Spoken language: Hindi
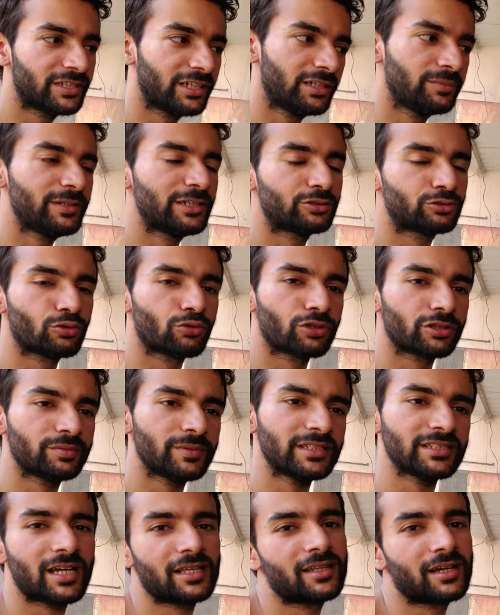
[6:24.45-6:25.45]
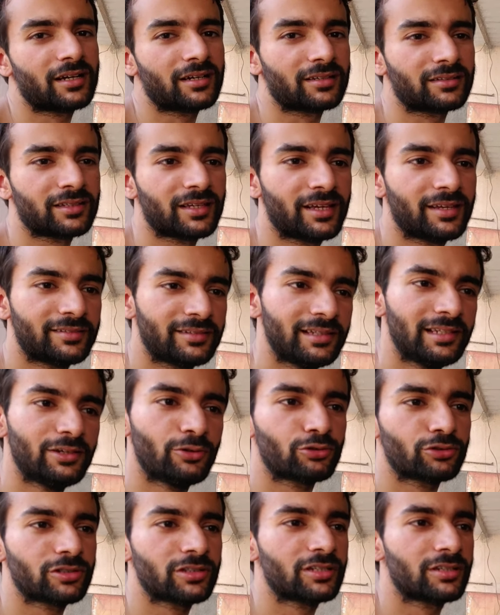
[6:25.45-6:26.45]
सीड भी स्टोक इसमें ज्यादा करते हैं इसीलिए
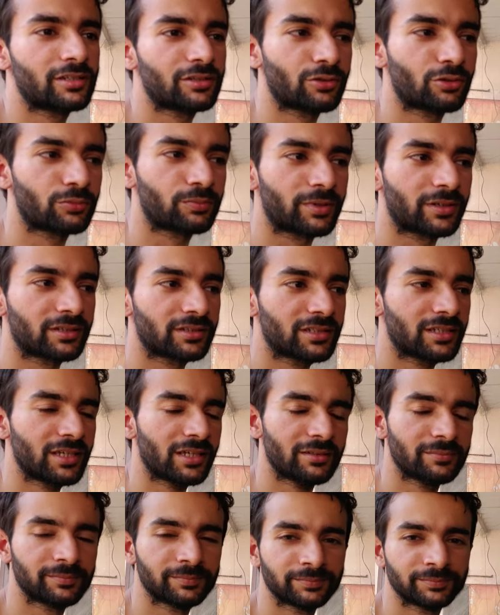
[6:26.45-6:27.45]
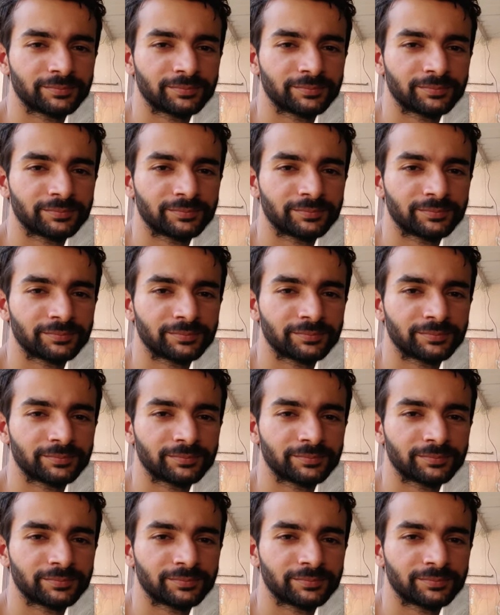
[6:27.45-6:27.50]
ऑक्सीजन की जरूरत पड़ती है